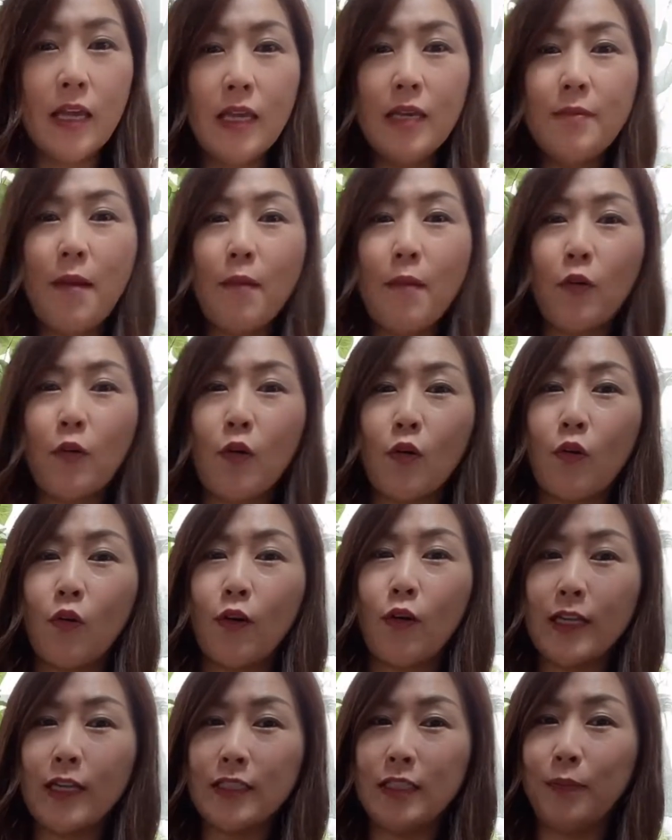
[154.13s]
今もここ
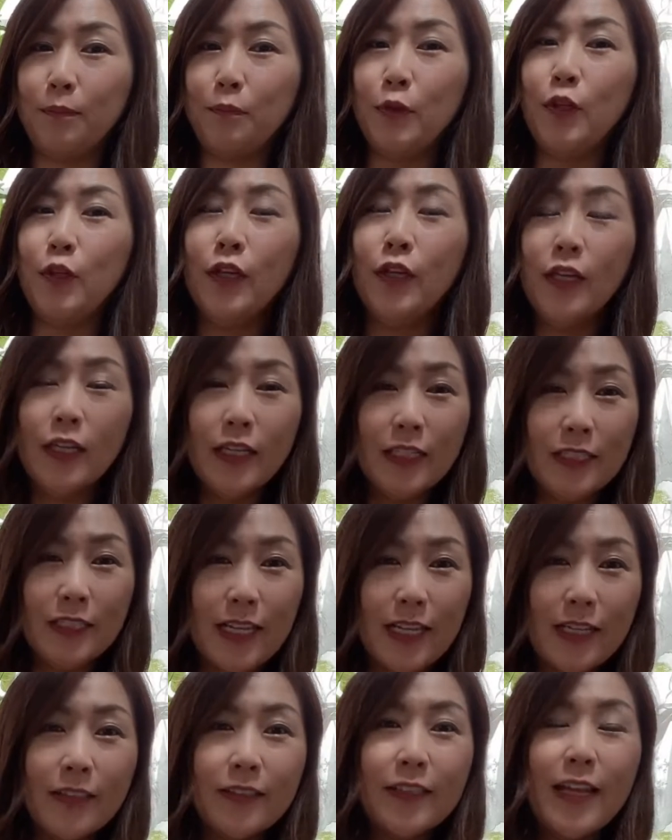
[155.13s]
ほら湿布し
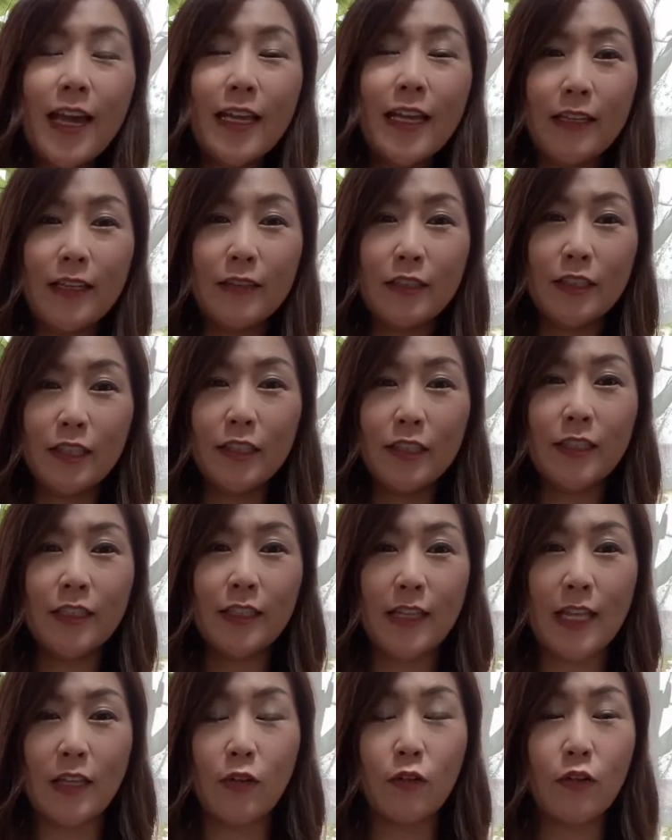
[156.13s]
てるぐらいにすぐ
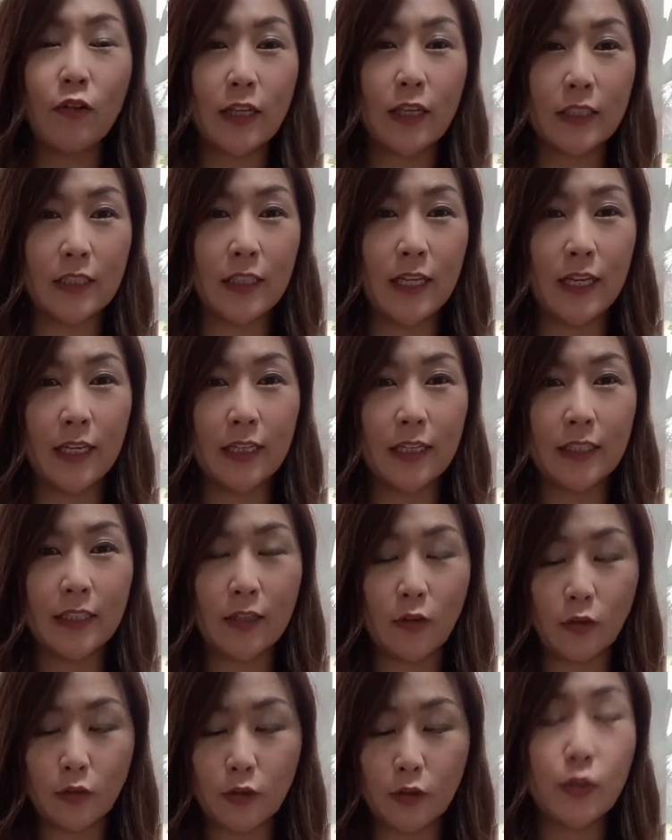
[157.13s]
にねどこかしら
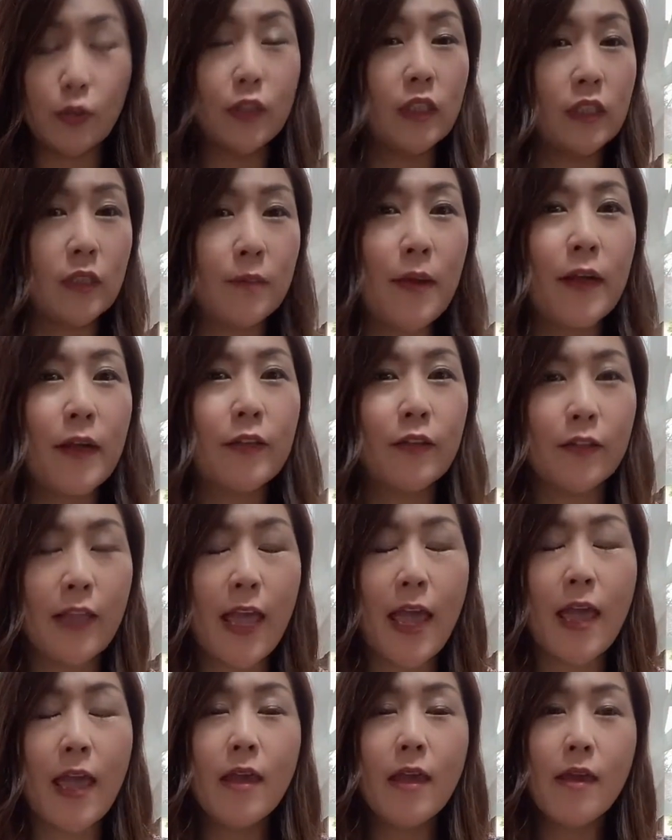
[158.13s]
故障してしまうの
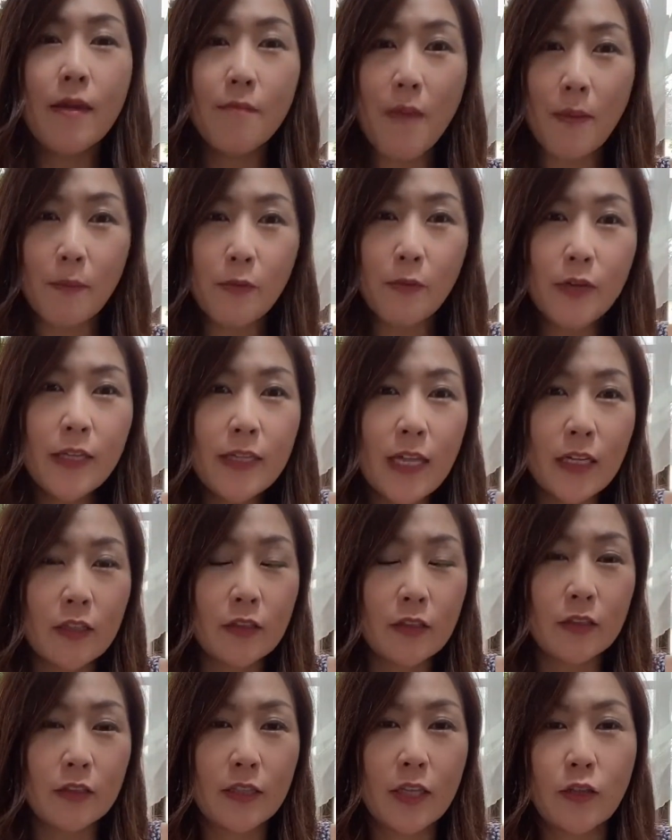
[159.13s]
で、まあ、無理な
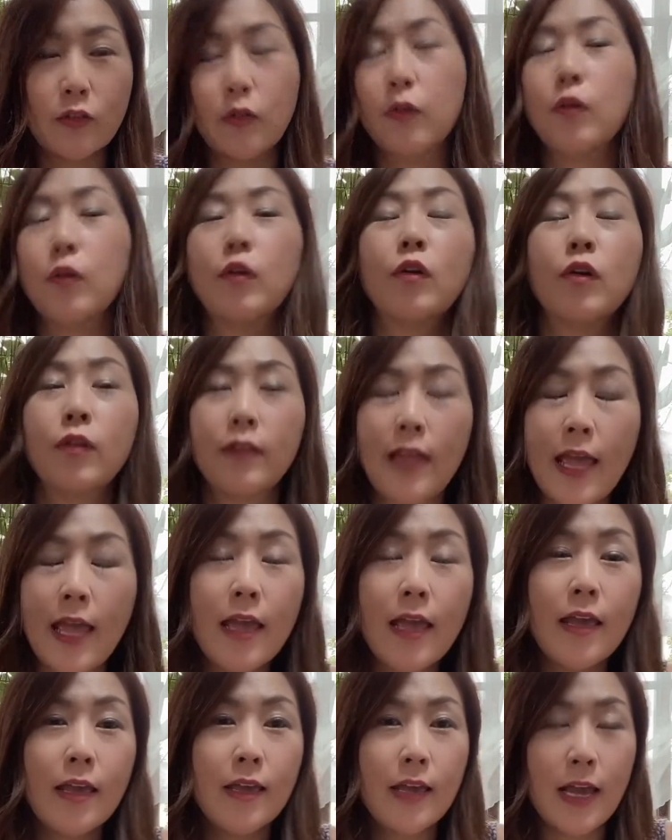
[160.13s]
くっていうところを
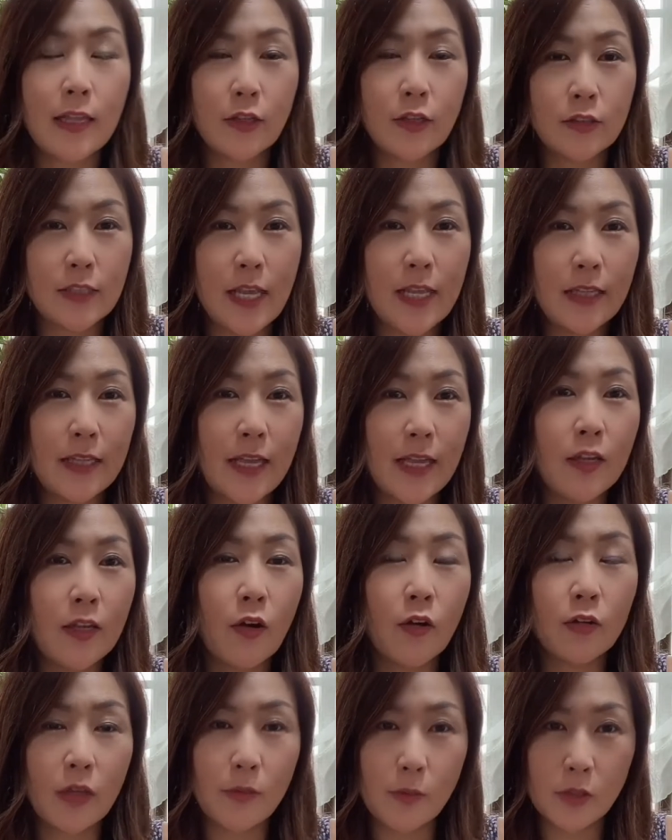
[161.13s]
ね前提に
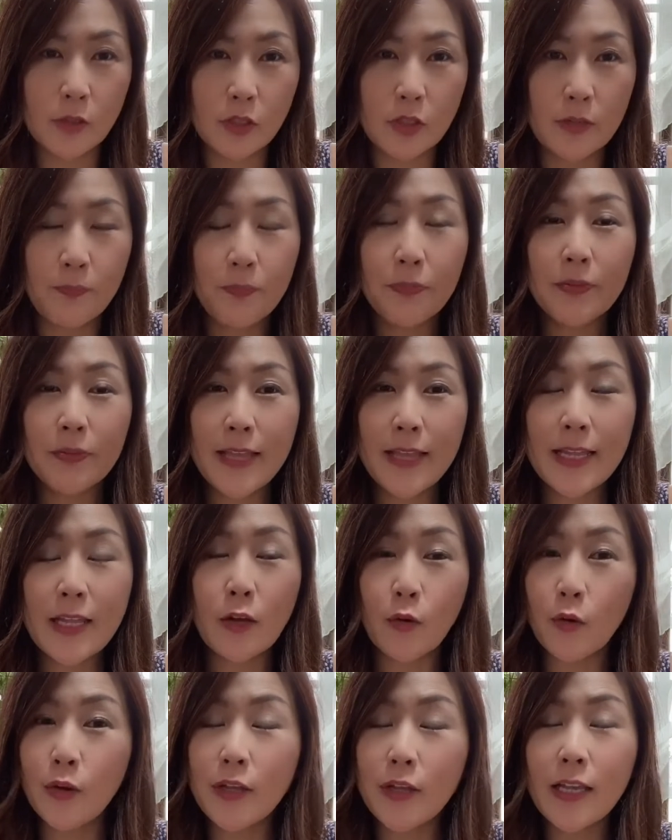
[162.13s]
置きますた
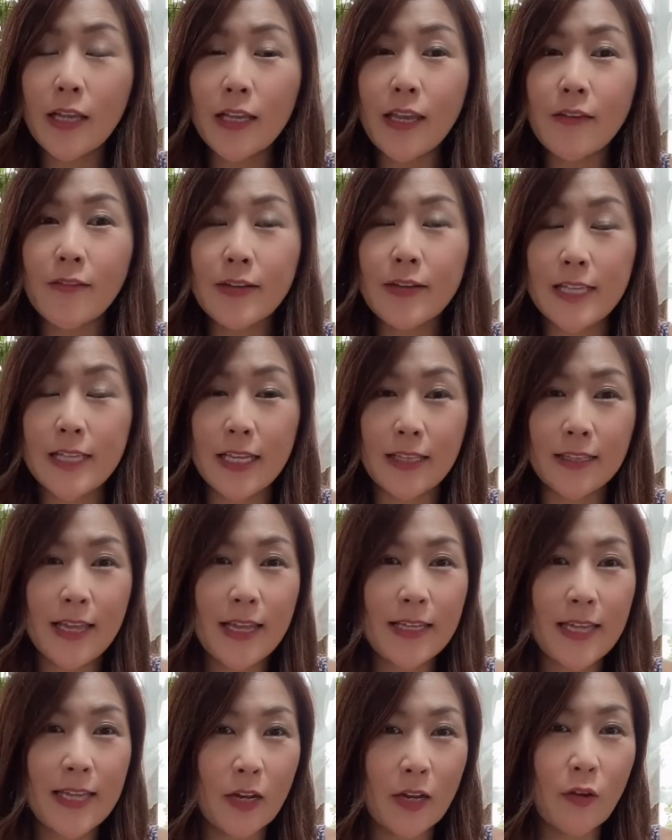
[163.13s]
だこれだけは絶
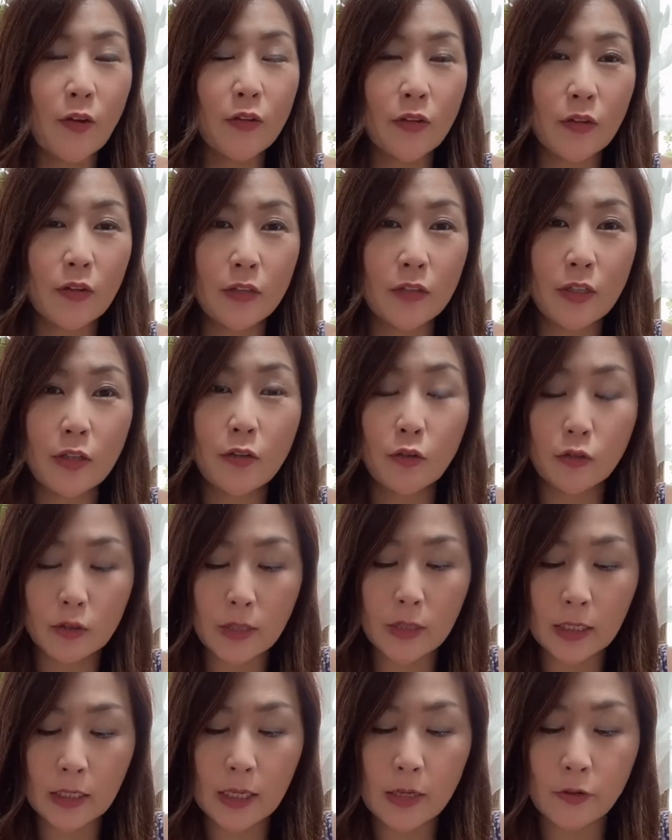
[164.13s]
対にやろうよっていうこと
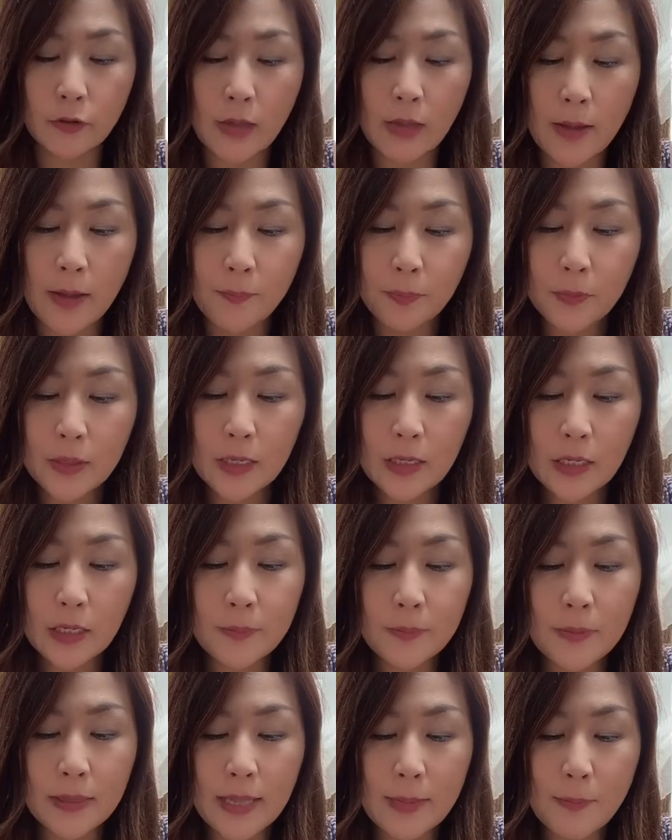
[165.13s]
だけをね
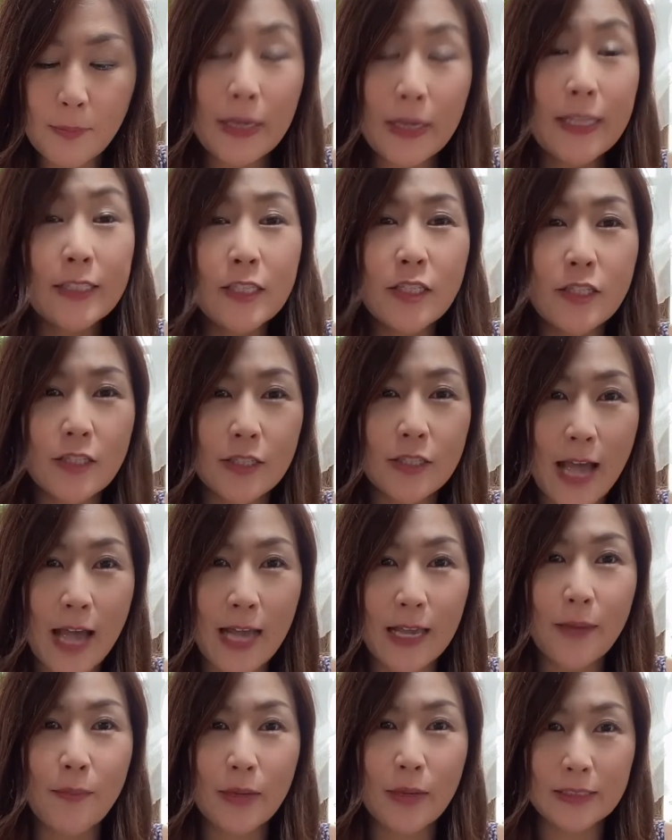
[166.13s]
今ね、まあ、5つ
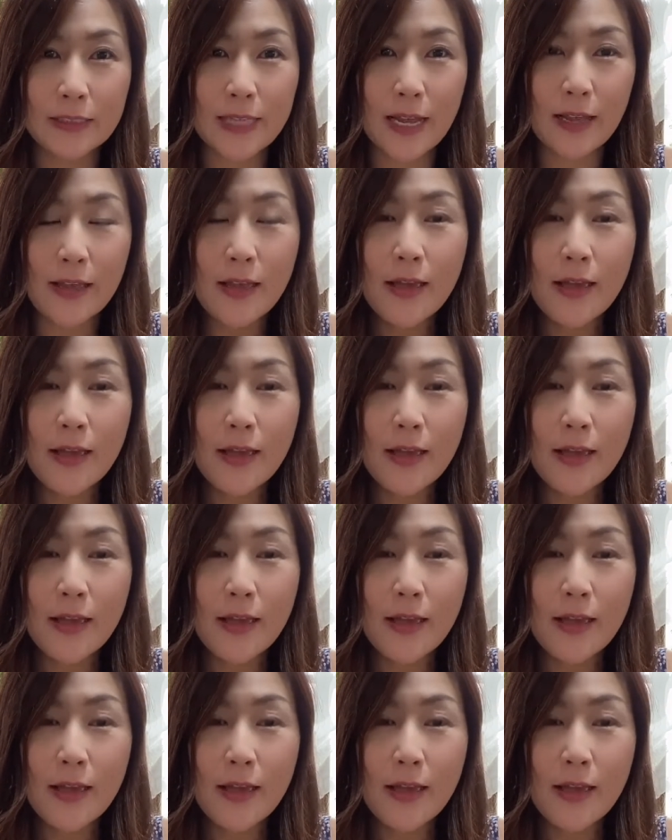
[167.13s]
あげました